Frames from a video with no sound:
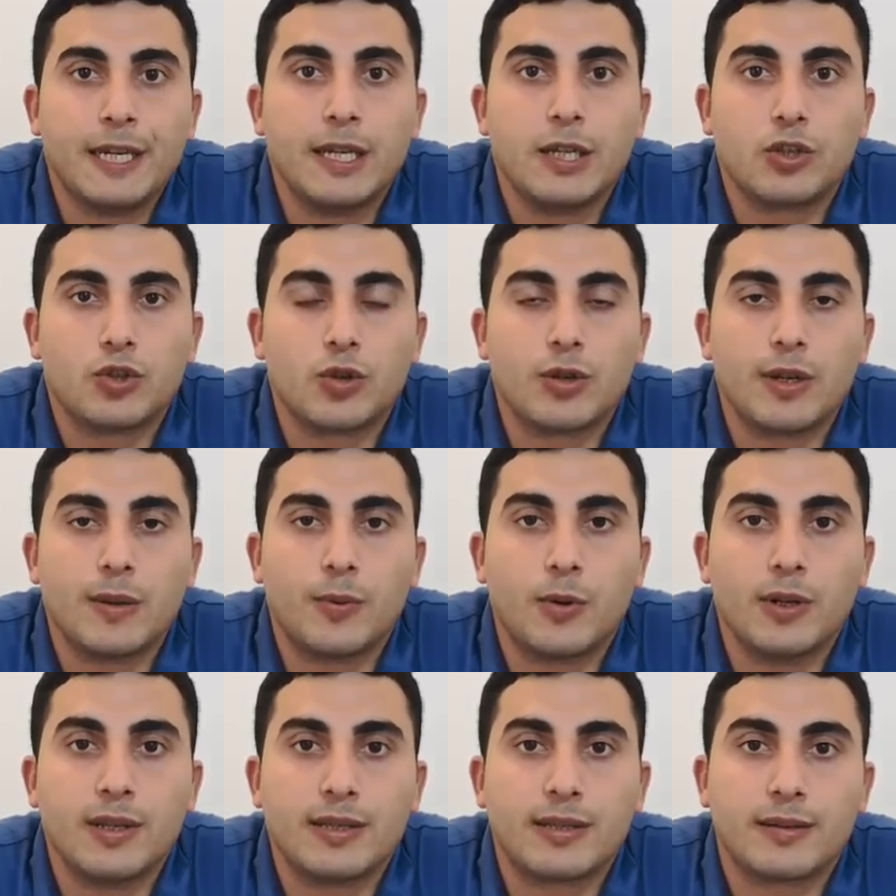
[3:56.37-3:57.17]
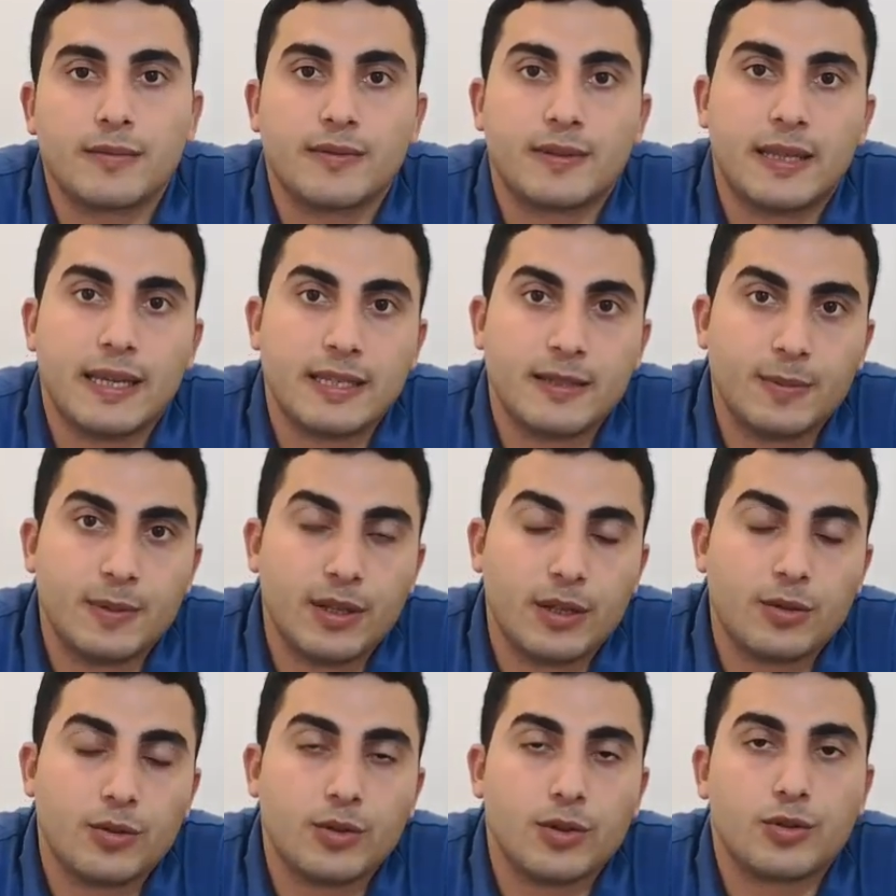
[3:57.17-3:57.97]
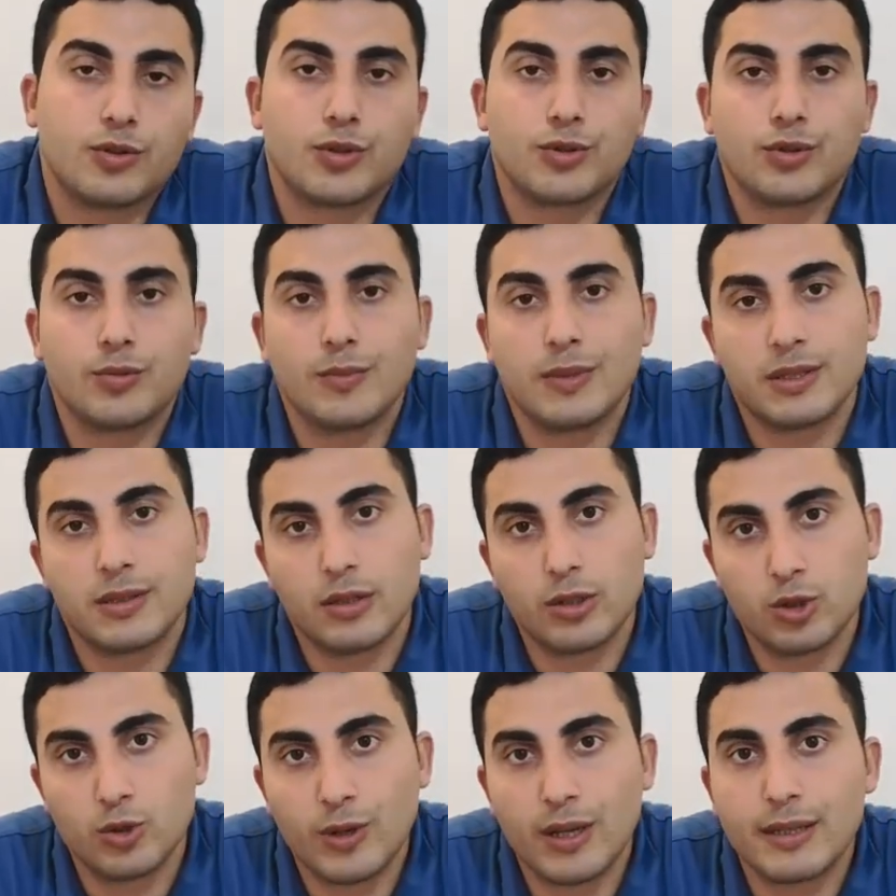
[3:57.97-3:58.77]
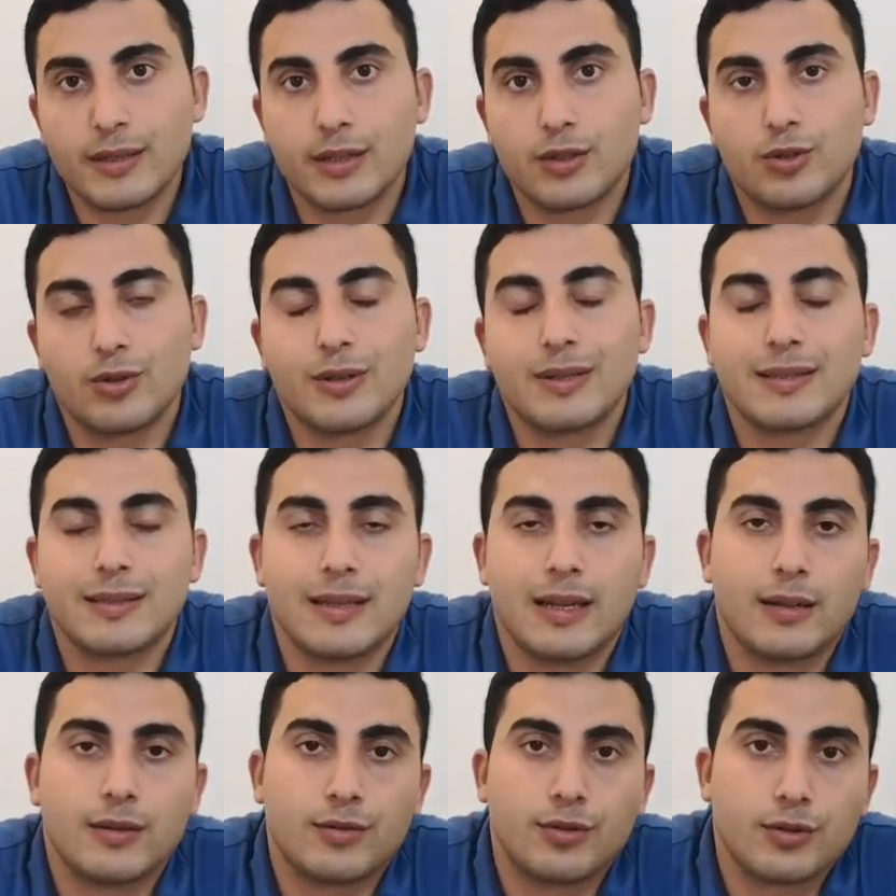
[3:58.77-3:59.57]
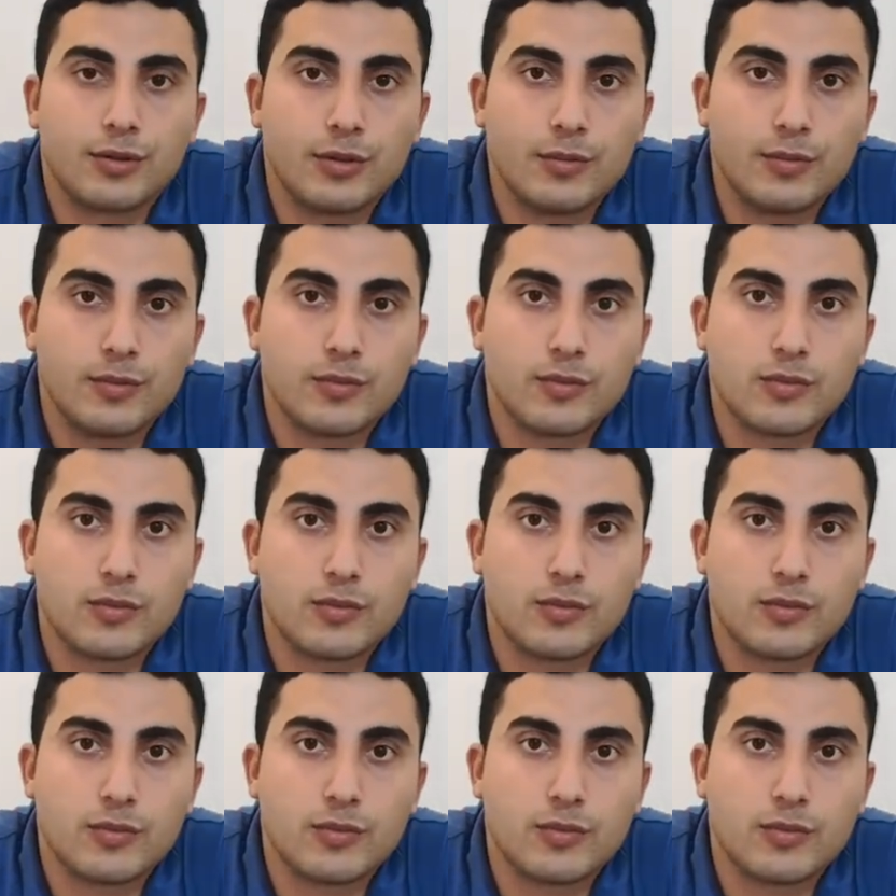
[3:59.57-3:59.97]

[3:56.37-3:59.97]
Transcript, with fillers: Sonra polis tespit ediyor. Çocuğun başına çuval geçiriyor. Hızlı anlatıyorum.